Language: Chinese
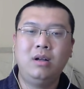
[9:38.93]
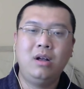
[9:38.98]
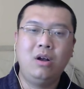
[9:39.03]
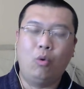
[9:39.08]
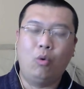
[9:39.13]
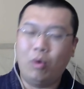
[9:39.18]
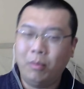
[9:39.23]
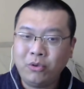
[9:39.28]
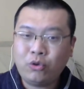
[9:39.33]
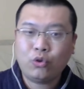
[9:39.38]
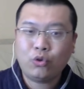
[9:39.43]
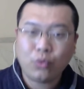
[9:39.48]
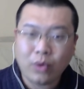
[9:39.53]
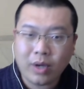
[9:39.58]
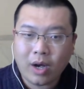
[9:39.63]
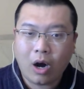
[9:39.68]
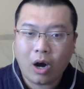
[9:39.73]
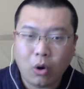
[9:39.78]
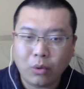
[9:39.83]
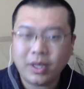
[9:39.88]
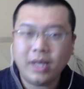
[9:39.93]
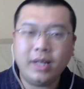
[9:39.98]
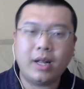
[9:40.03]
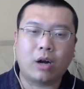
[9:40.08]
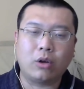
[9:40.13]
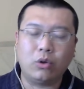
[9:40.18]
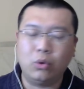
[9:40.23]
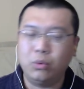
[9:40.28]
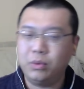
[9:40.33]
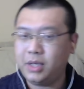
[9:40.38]
我们最后那
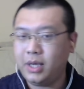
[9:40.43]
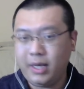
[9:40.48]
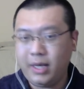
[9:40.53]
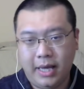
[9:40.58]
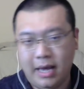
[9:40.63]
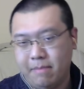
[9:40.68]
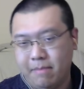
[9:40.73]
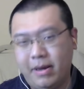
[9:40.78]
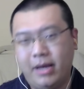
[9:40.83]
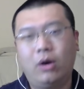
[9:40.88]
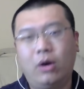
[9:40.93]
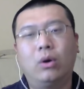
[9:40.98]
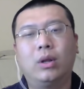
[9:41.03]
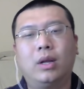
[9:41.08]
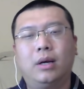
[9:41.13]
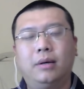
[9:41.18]
点东西也没有了，